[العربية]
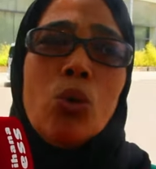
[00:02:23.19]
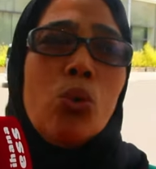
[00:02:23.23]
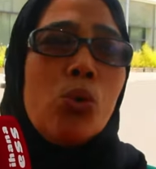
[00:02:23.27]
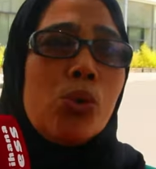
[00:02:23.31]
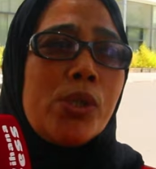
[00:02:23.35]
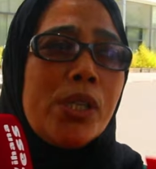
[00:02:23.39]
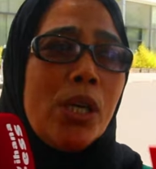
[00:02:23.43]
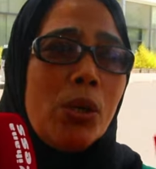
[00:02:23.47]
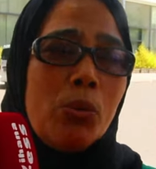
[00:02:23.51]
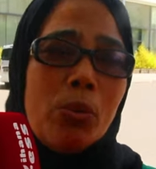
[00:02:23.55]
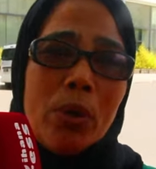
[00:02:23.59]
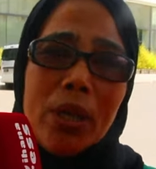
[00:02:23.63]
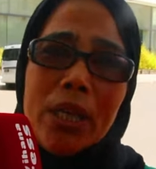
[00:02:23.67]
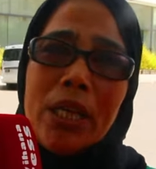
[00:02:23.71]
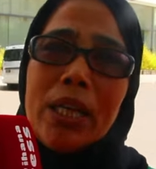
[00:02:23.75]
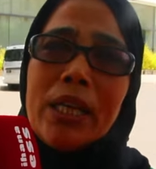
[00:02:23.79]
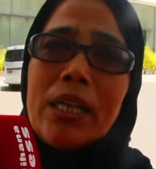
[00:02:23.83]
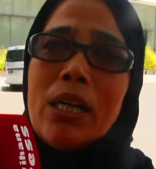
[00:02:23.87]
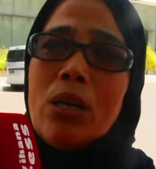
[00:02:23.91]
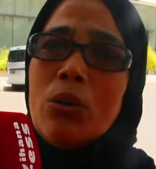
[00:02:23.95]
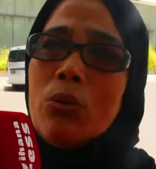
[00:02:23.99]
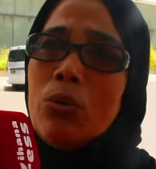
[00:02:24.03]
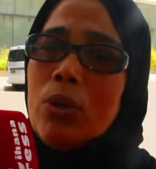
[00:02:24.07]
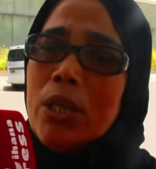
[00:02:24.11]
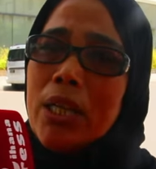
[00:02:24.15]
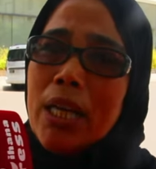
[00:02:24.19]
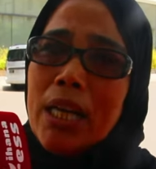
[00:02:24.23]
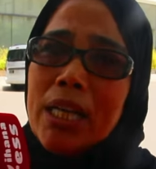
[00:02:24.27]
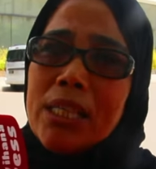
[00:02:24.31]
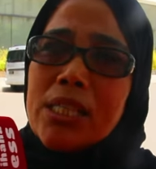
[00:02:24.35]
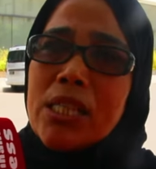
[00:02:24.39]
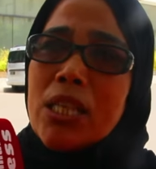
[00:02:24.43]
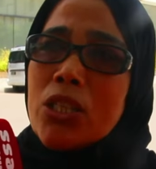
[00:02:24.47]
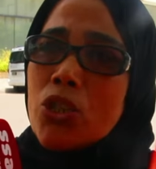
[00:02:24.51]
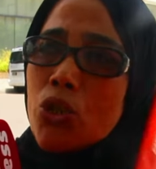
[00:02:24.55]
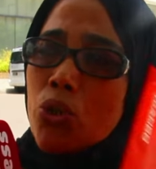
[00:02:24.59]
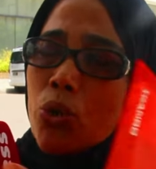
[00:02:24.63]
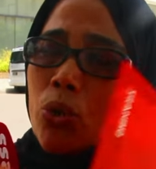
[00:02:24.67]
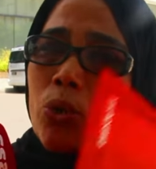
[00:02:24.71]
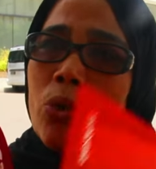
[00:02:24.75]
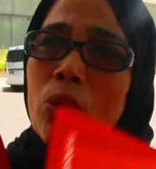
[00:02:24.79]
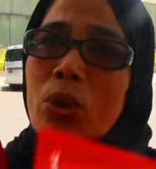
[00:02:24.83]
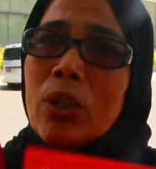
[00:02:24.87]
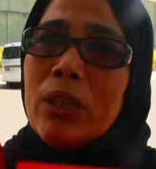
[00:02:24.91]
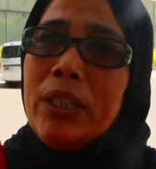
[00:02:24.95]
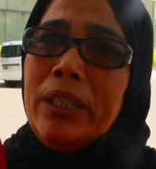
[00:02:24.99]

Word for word: وتنوريه كنقول ها انت الشقوق